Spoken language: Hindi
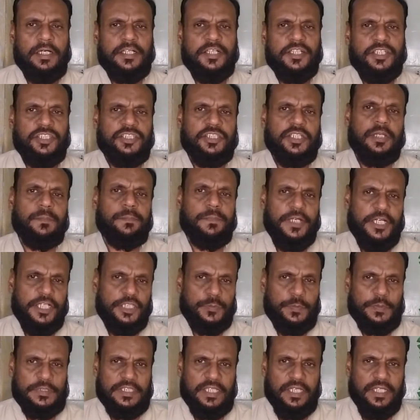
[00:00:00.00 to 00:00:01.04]
डिजिटल
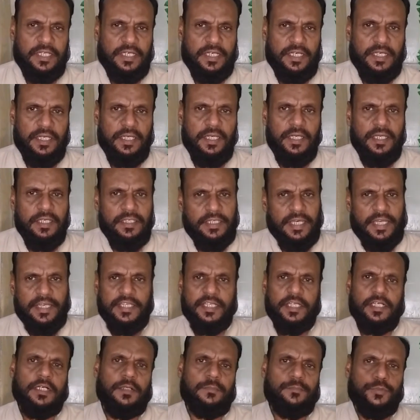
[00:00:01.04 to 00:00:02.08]
प्लेट्स पे चले गए यानी
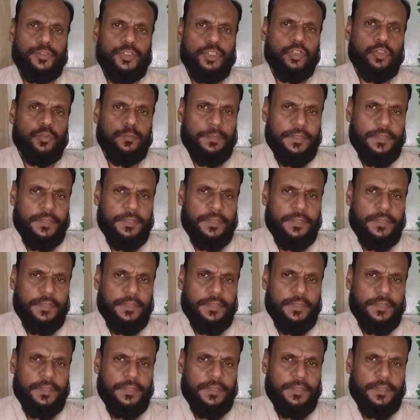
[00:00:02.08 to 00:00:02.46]
कि कंप्यूटर टू